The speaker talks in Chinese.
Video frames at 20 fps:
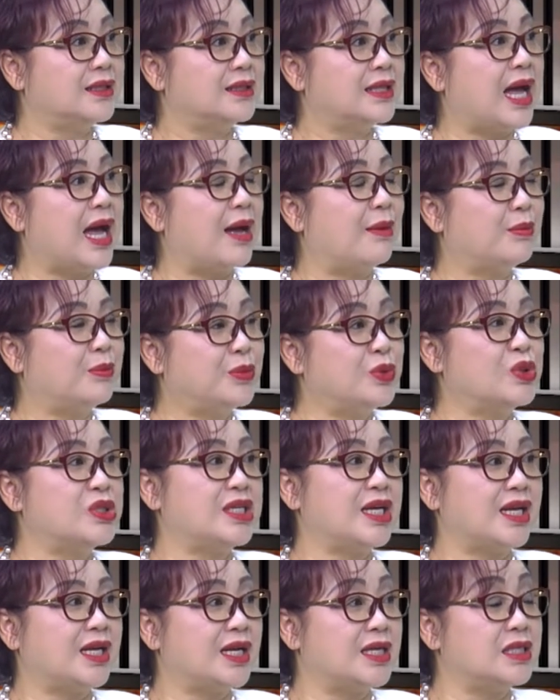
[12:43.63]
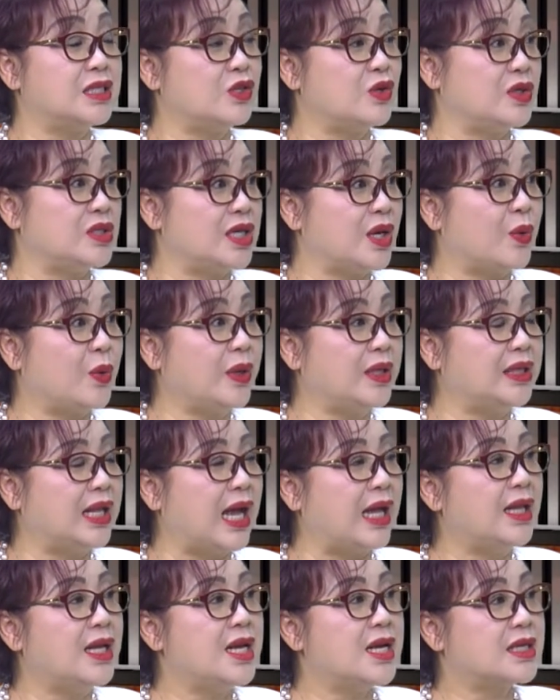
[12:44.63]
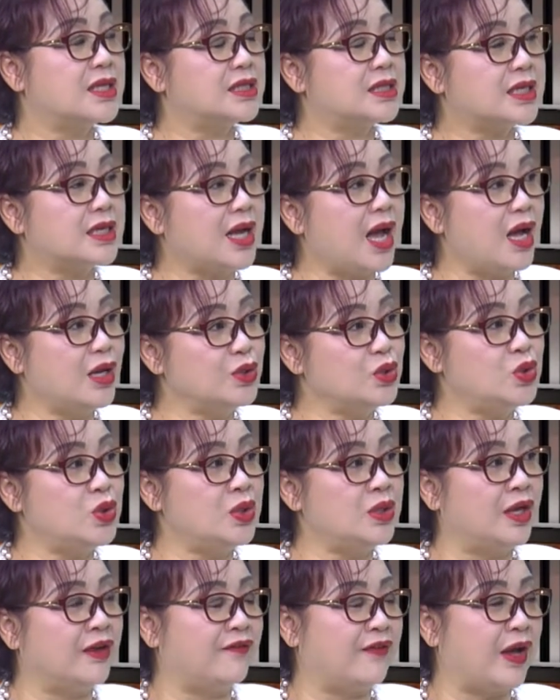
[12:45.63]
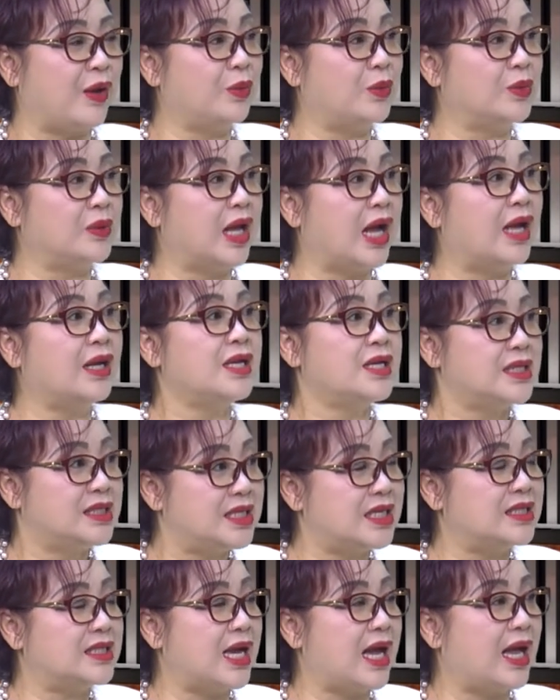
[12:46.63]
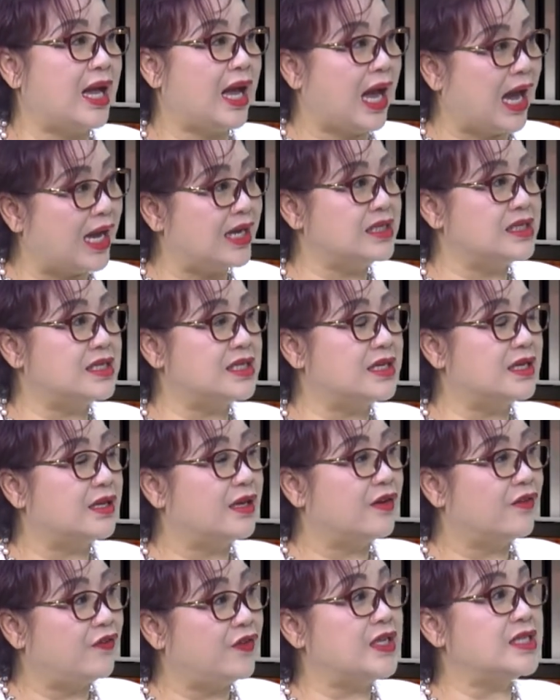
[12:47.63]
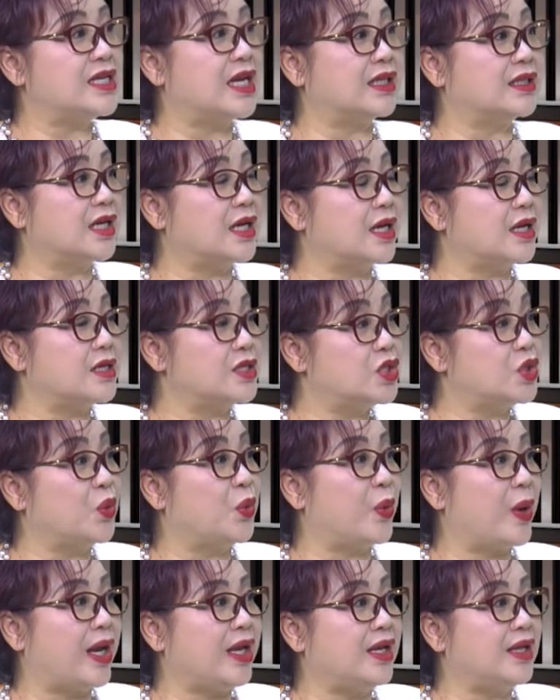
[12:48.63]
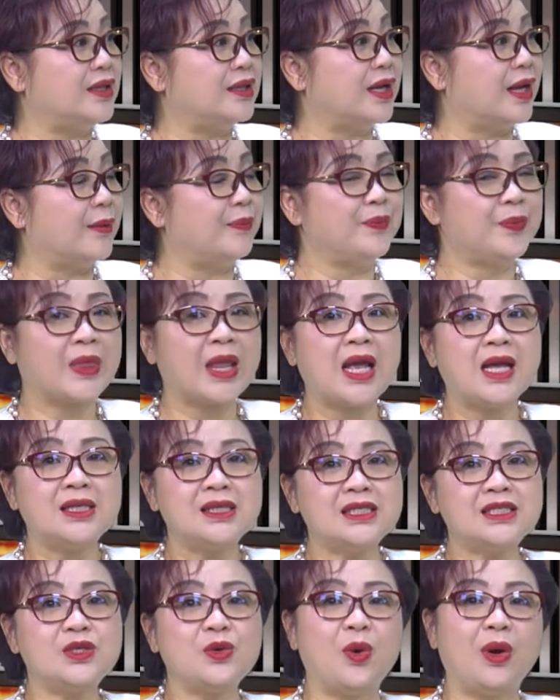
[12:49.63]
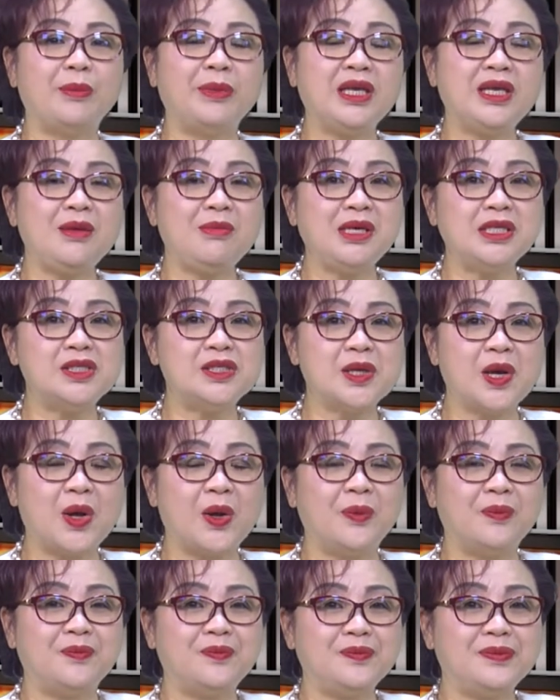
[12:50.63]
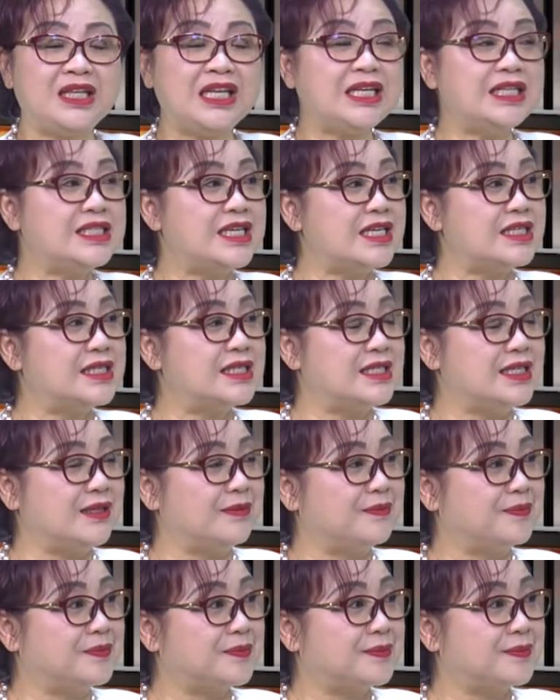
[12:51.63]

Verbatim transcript: 那目前呢是有一些困难，可是刚需的房屋呢，现在还是非常的受欢迎的。嗯，这是我们移民之后第一件事情。